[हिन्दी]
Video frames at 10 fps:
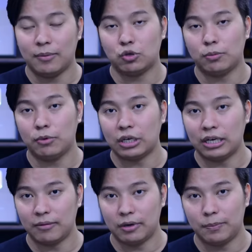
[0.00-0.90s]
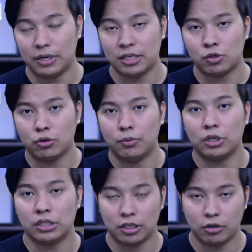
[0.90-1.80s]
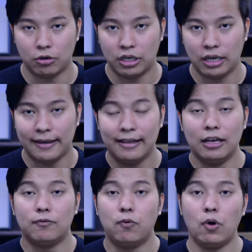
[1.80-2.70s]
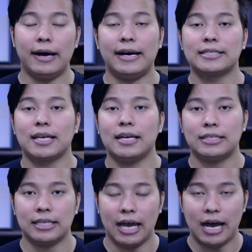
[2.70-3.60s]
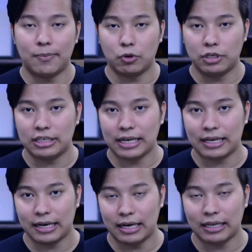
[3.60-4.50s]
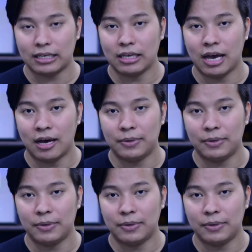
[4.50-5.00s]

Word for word: है जो भी उनके डेवलपर्स है जो भी उनकी सिक्योरिटी है वो आसानी से आपको डिटेक्ट कर लेंगे कि हाँ